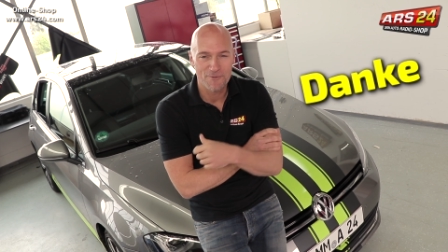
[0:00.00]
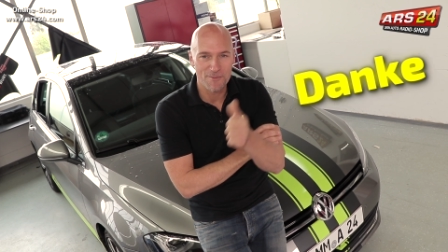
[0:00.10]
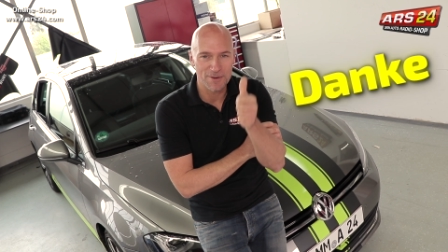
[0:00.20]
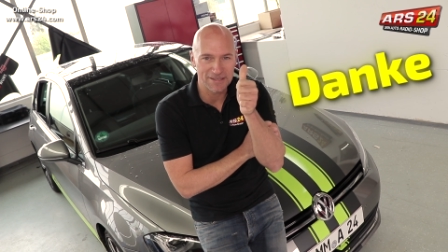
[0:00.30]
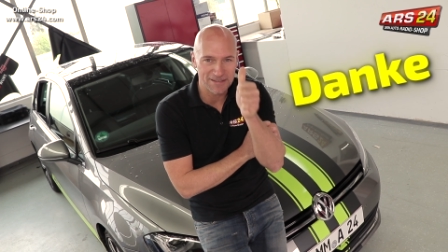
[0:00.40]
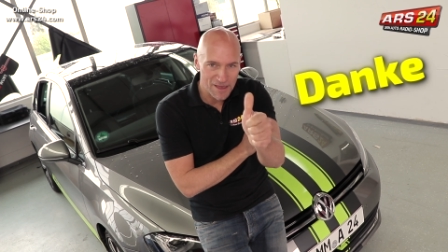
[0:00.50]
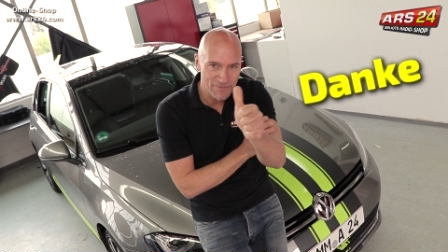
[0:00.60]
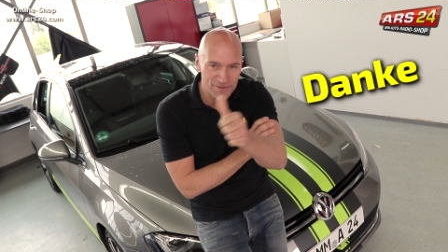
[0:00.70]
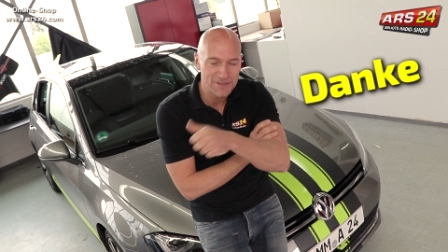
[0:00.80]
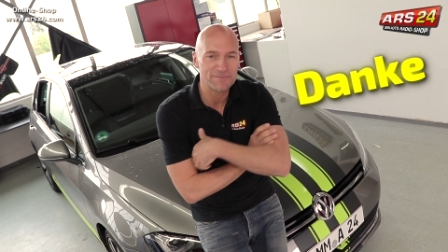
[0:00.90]
wo wir
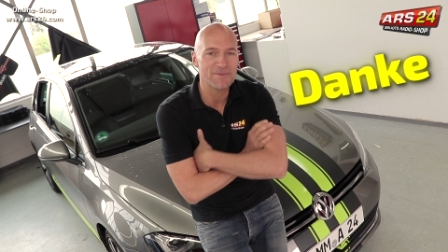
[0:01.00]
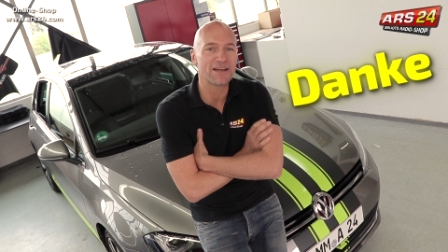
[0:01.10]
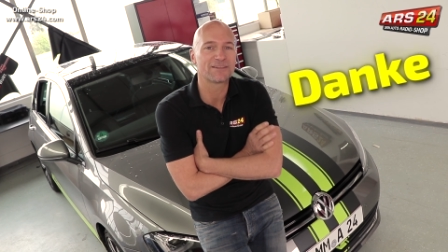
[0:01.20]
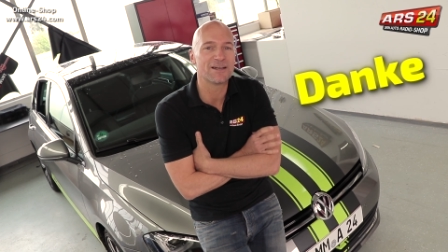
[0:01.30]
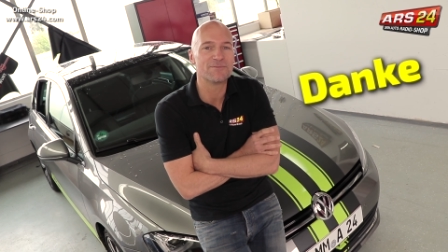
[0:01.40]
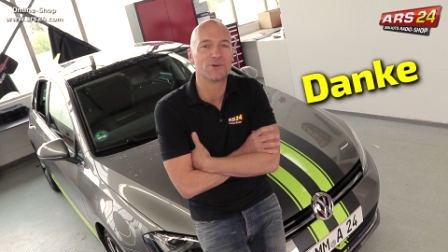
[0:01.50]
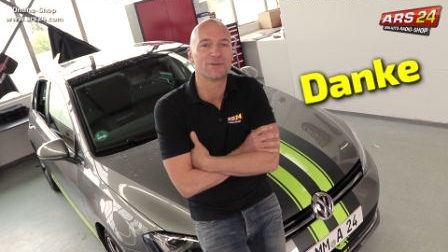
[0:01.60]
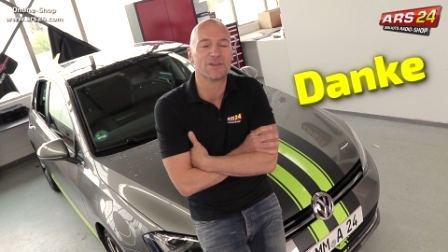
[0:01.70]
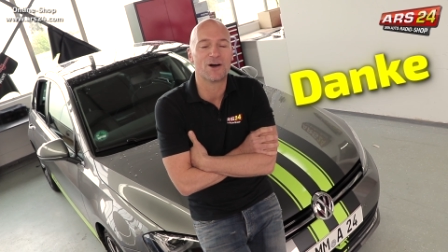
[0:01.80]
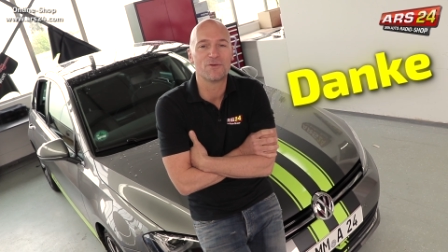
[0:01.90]
Selfies gemacht haben
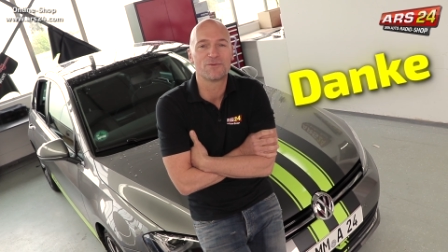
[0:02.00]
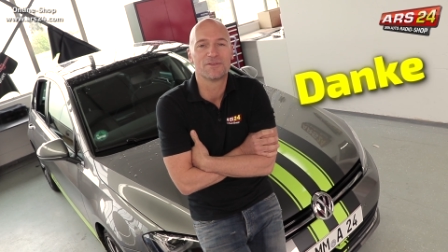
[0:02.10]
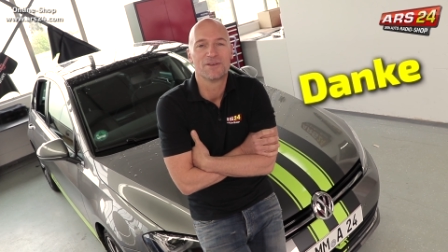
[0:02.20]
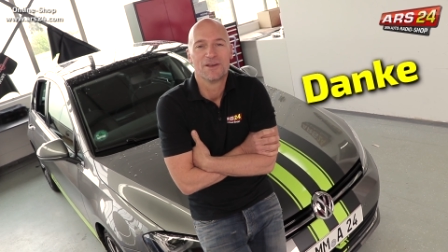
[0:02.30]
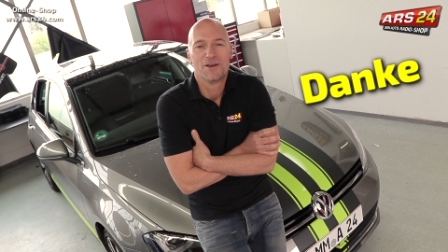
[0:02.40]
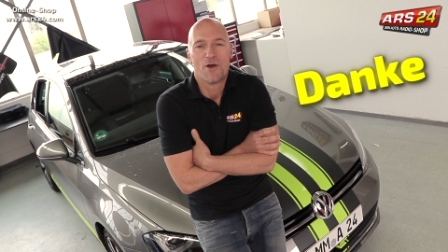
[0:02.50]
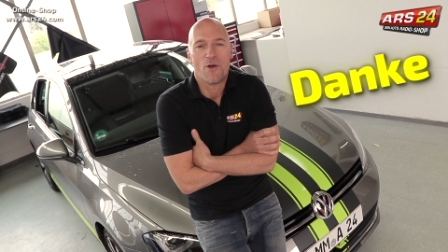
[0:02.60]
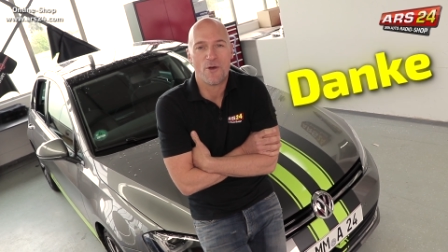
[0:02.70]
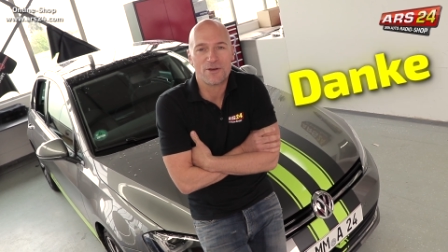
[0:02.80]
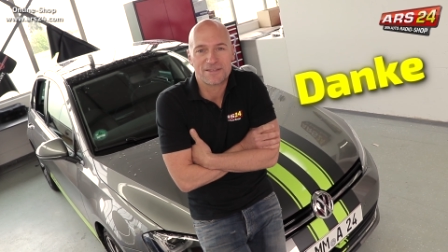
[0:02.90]
und einen Haufen
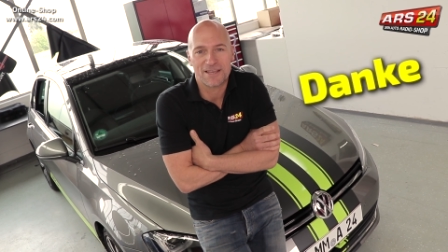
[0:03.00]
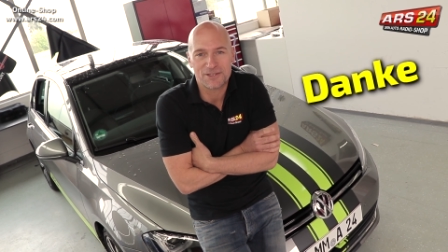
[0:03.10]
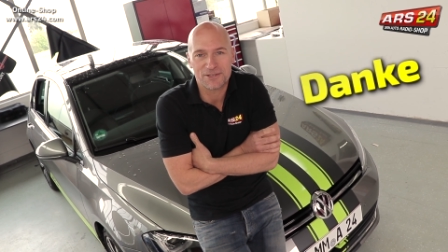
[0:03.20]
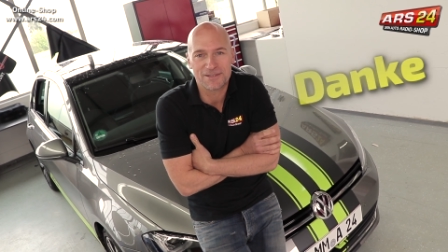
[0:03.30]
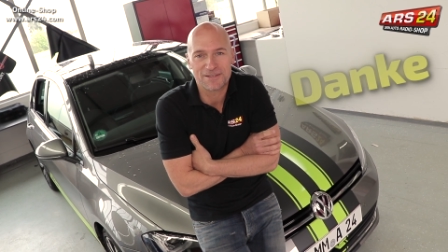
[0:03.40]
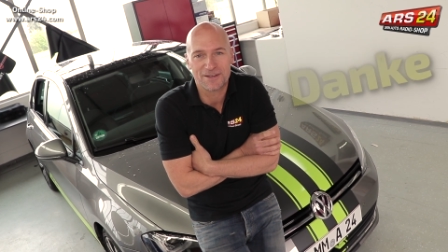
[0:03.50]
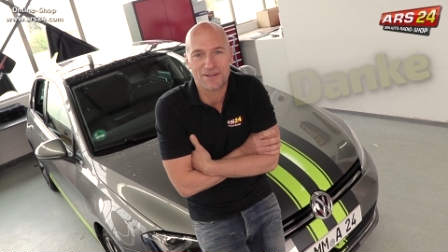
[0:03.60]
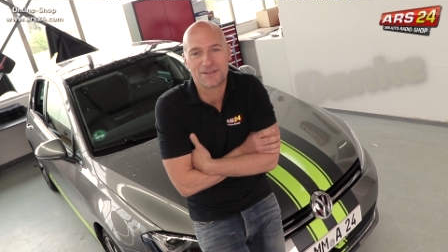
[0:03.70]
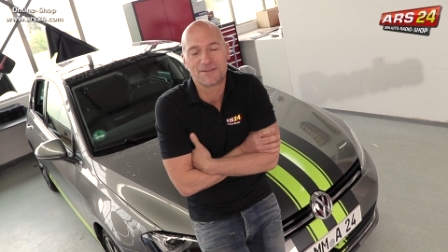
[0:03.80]
Hörsessions äh,